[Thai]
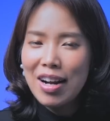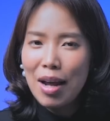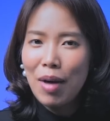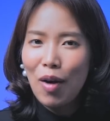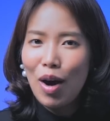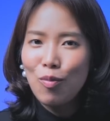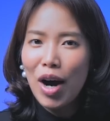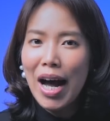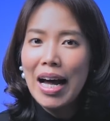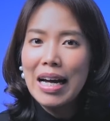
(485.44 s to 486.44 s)
นั่นหมายความ
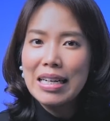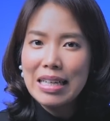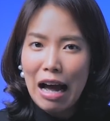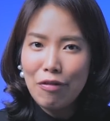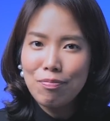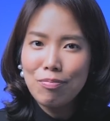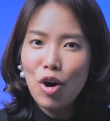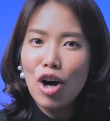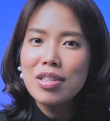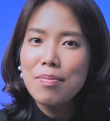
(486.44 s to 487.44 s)
ว่ากัฟ
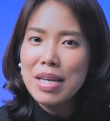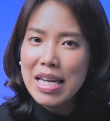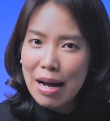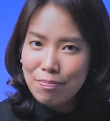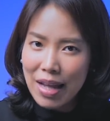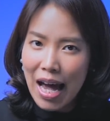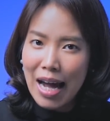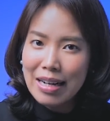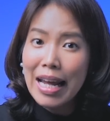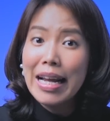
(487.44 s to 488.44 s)
ก็จะมีอำนา
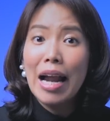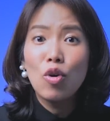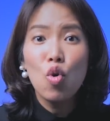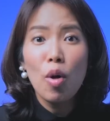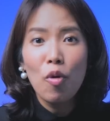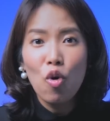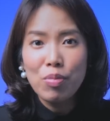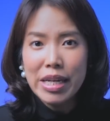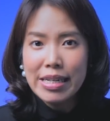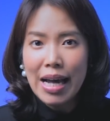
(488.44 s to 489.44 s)
จในการควบคุม
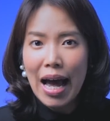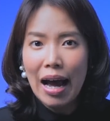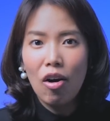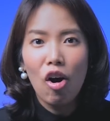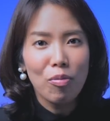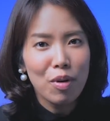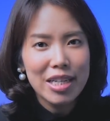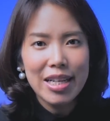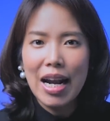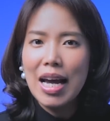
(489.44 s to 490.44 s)
ทิศทางของบ
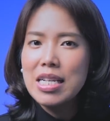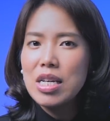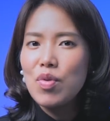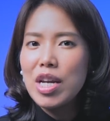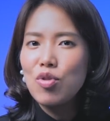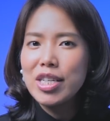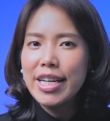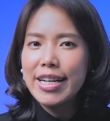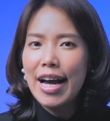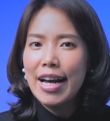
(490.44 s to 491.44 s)
ริษัท ITV ด้วย
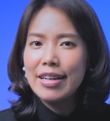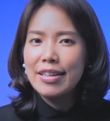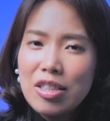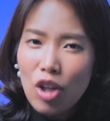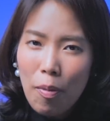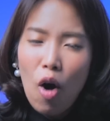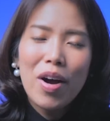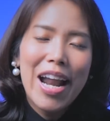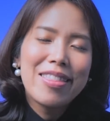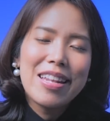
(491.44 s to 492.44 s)
เช่นกันต้องบอก
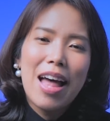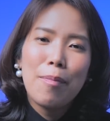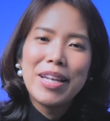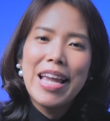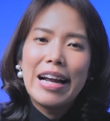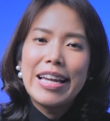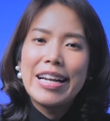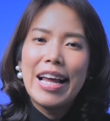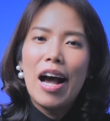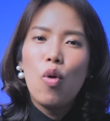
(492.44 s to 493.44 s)
ว่าน่าติดตามเป็นอย่างยิ่
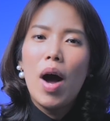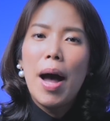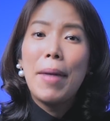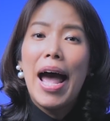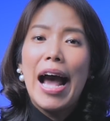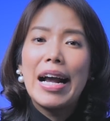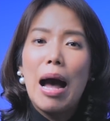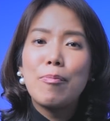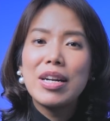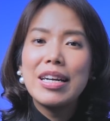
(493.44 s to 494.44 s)
งนะคะว่ามหา
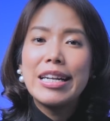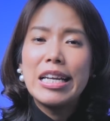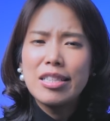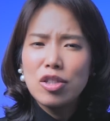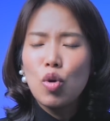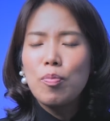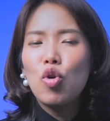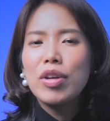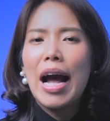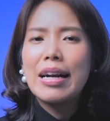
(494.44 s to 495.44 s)
กาพย์เรื่องนี้จะจบล
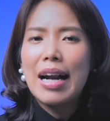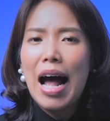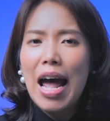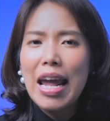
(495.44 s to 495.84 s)
งอย่างไร